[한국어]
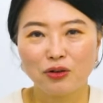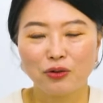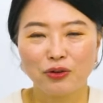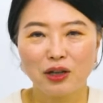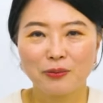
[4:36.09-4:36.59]

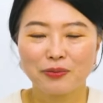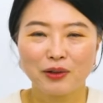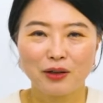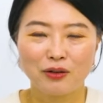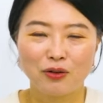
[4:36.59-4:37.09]
그런데
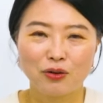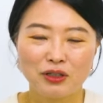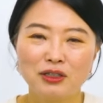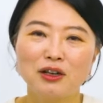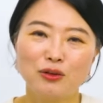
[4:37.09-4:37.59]
어,
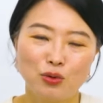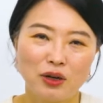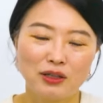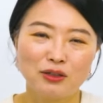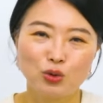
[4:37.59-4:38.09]
그 시간
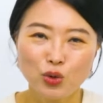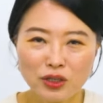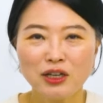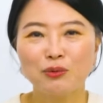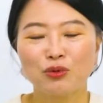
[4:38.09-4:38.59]
동안 그
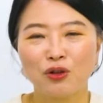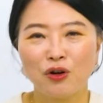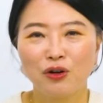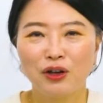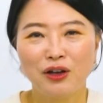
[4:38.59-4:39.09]
초창기부터